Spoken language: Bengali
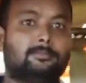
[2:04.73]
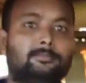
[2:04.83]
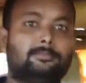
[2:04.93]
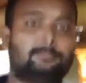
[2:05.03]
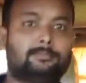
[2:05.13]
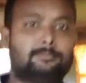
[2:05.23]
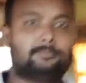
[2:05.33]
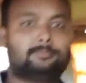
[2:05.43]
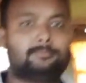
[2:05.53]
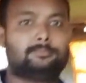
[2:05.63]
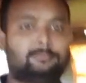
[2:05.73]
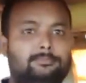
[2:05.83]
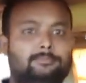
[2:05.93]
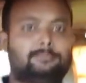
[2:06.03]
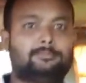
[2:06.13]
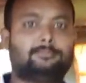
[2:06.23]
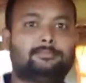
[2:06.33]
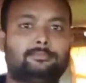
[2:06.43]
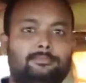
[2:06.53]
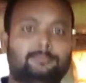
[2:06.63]
তো ওই ছাগলগুলো কি
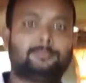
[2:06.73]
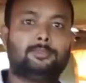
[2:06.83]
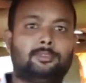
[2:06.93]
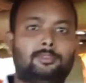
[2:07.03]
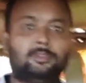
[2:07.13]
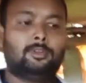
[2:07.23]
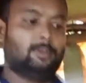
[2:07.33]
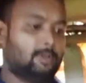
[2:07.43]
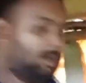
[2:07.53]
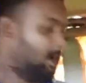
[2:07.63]
কটা করে বাচ্চা দিয়েছিল